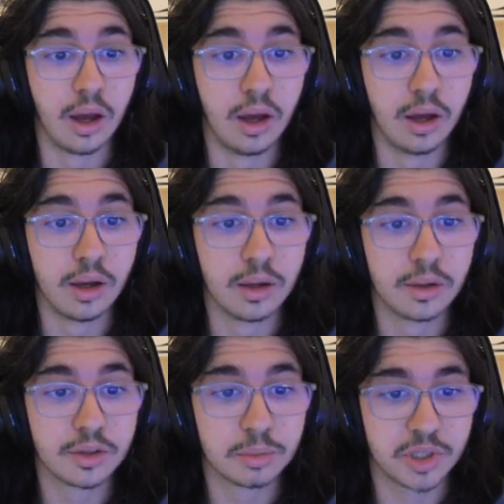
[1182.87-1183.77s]
Uhum.
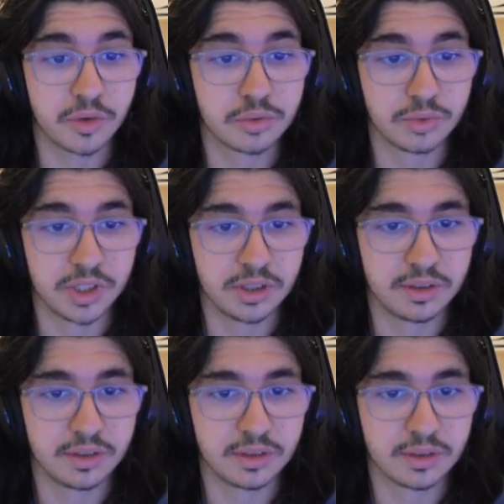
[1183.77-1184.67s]
Você precisava de um
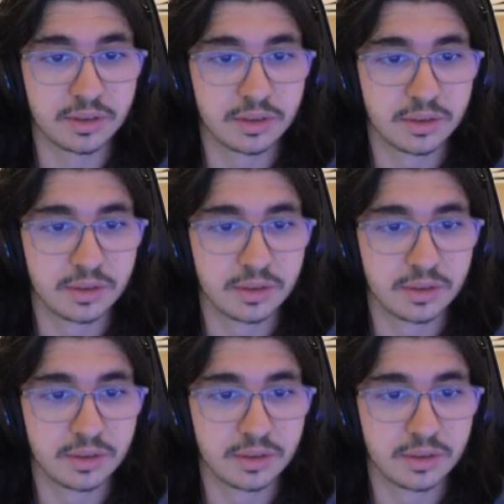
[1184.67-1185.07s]
desses.